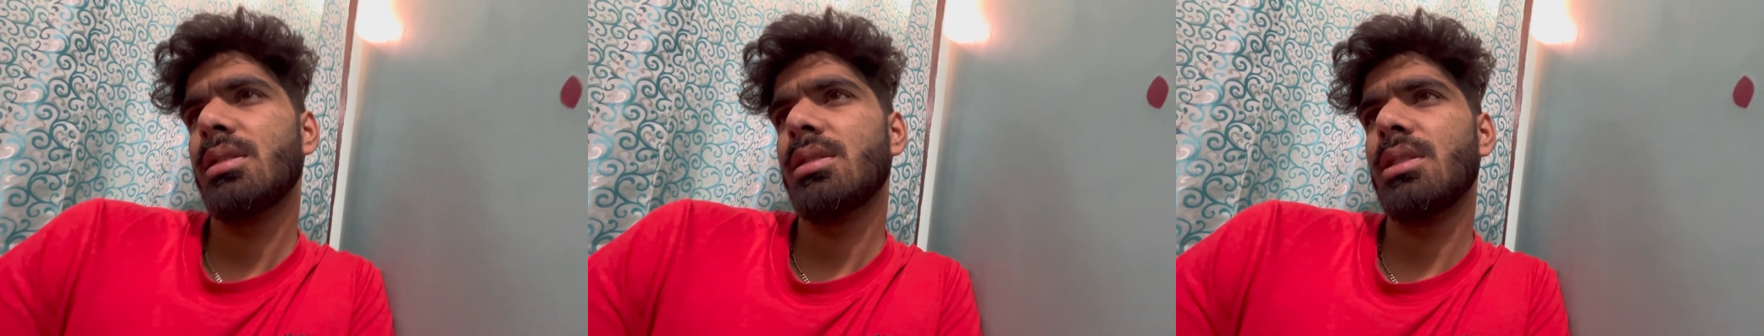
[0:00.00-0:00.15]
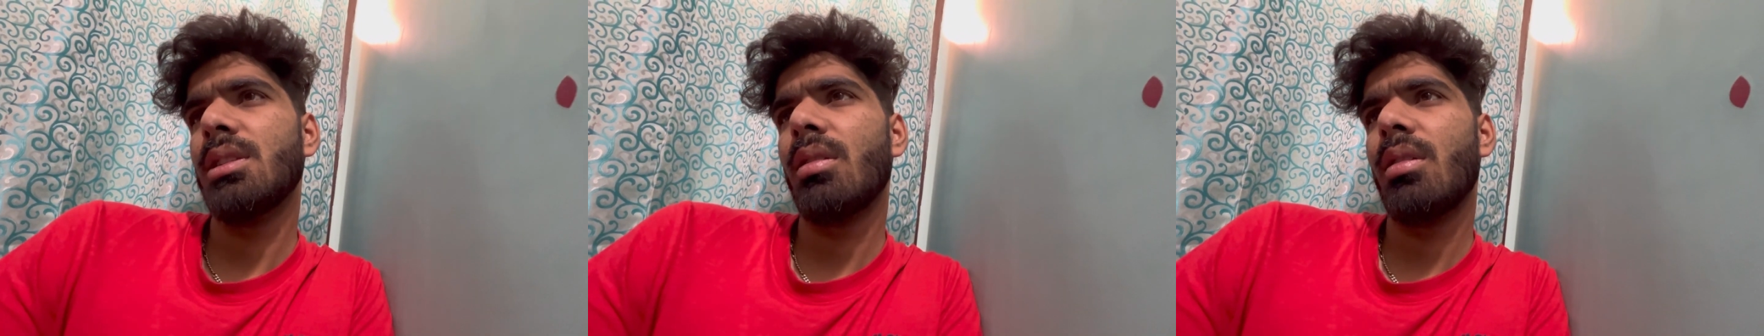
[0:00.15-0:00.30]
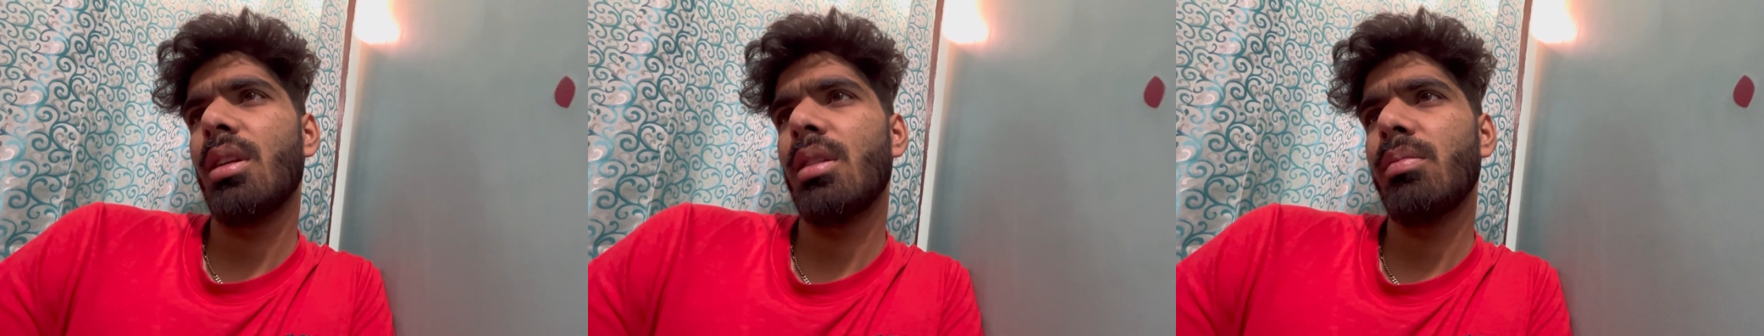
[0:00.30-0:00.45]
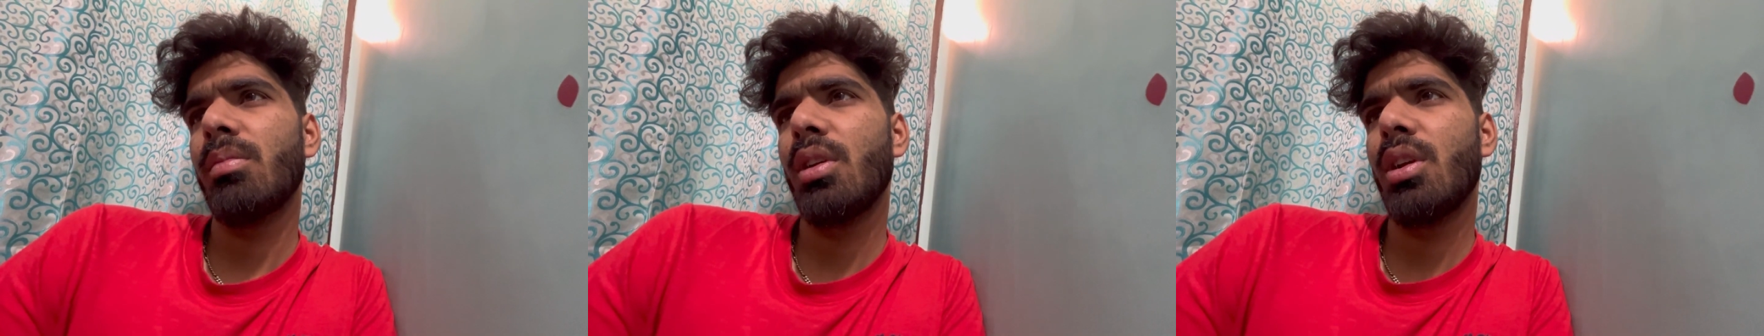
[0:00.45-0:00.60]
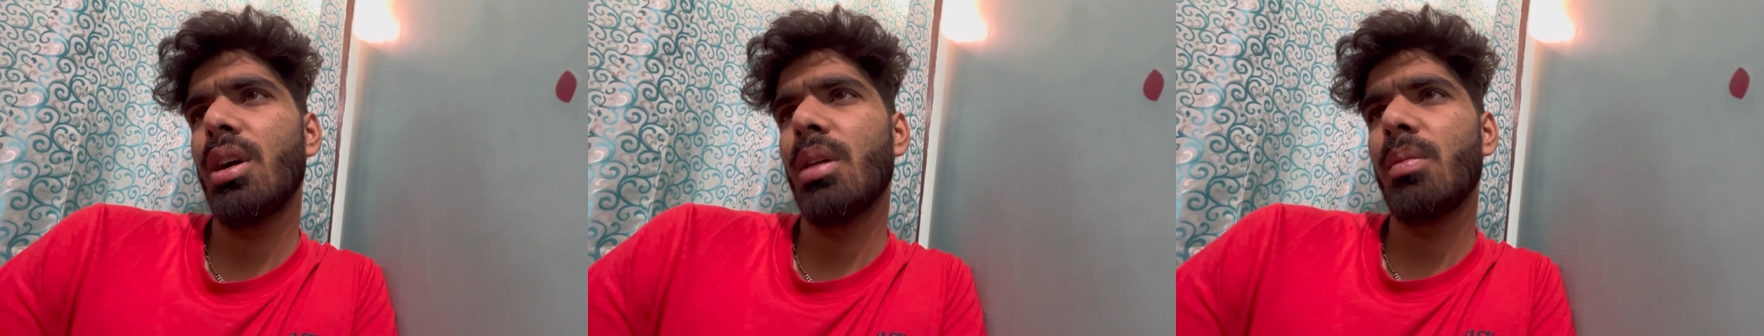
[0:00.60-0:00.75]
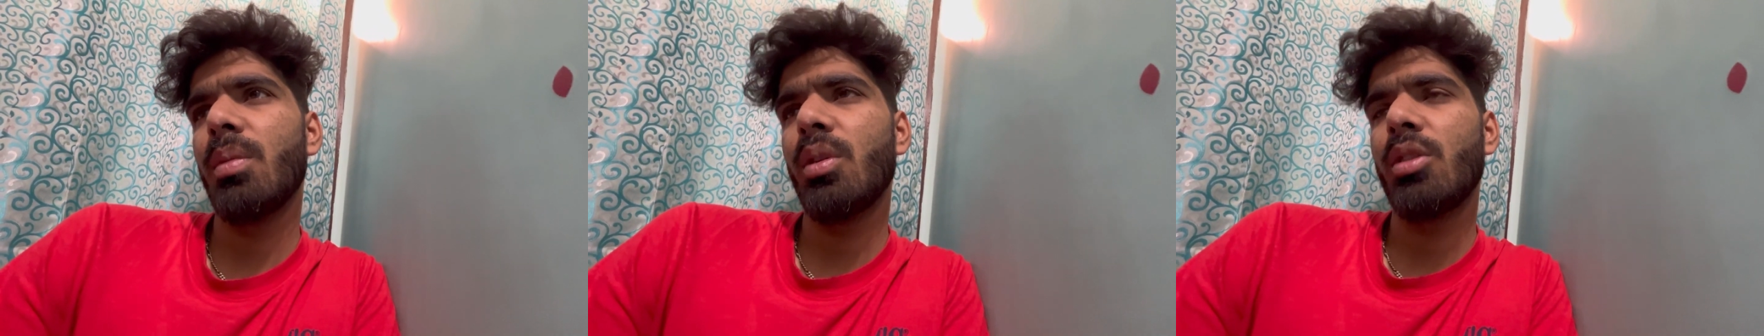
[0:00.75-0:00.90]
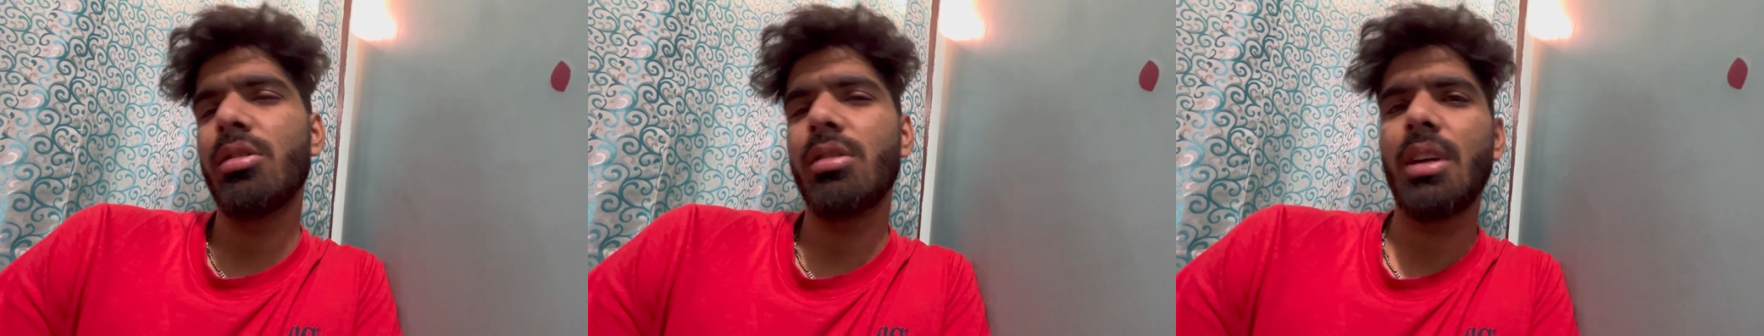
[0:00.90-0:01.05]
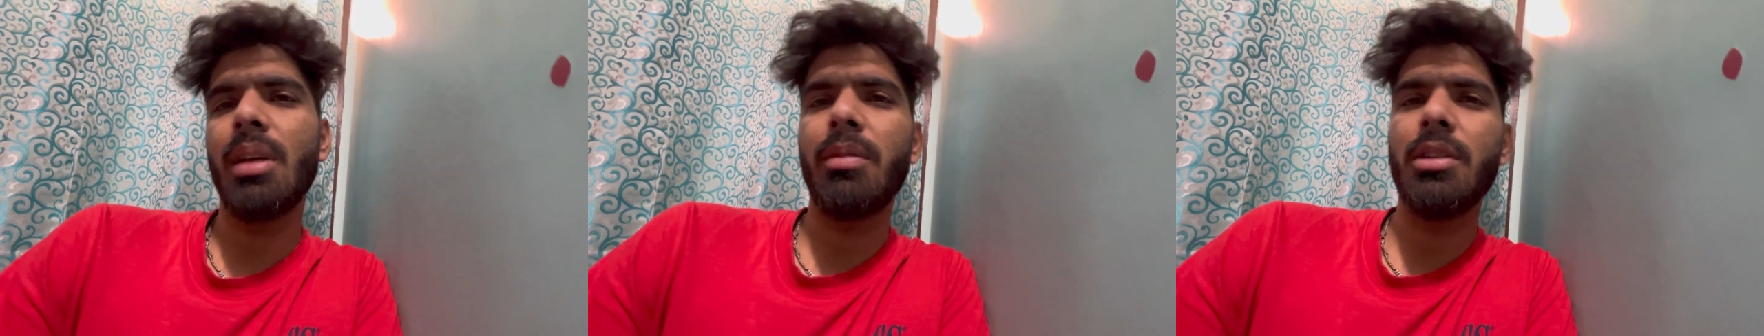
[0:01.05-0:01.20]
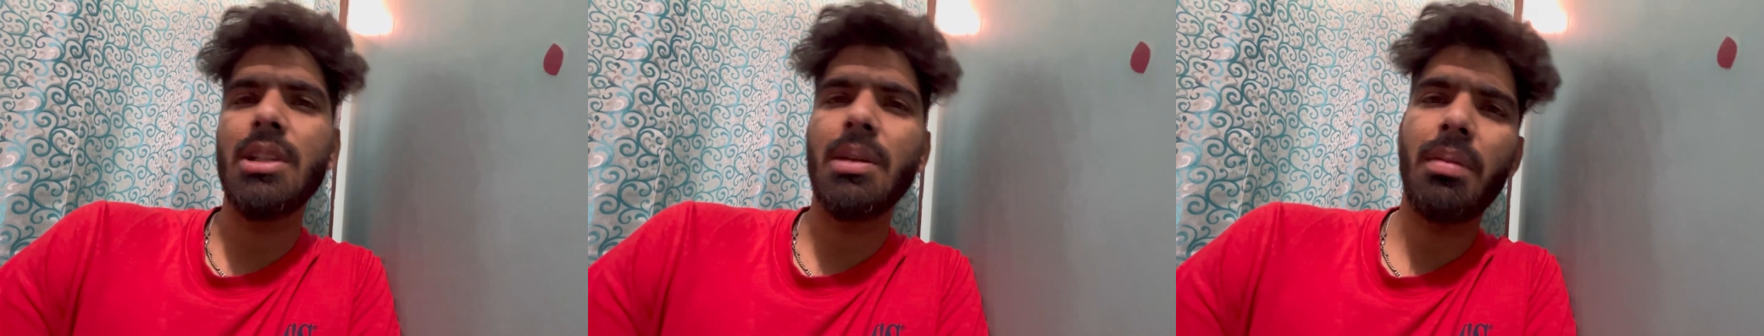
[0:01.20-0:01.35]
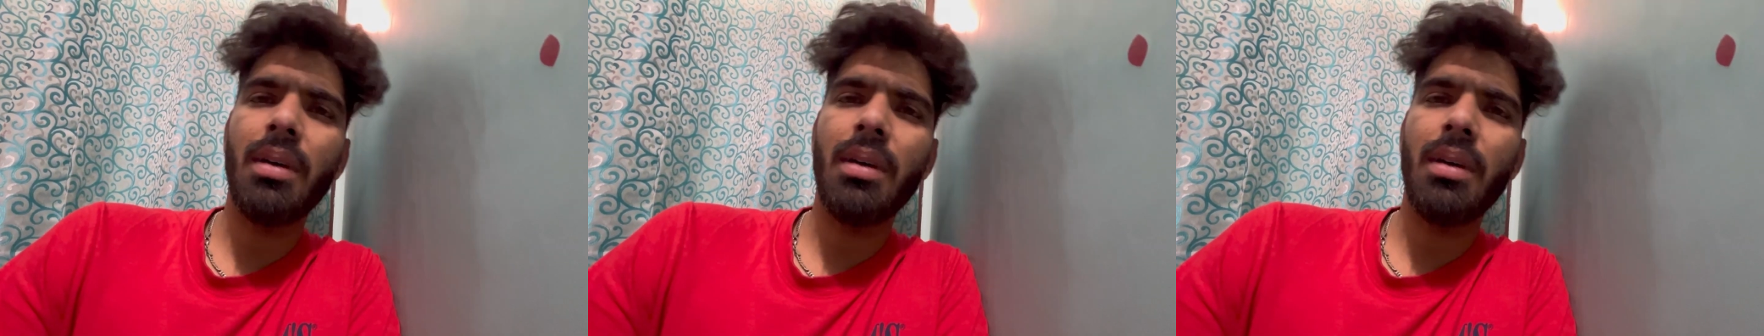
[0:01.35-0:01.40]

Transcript: जो रणबीर कपूर उसके पीछे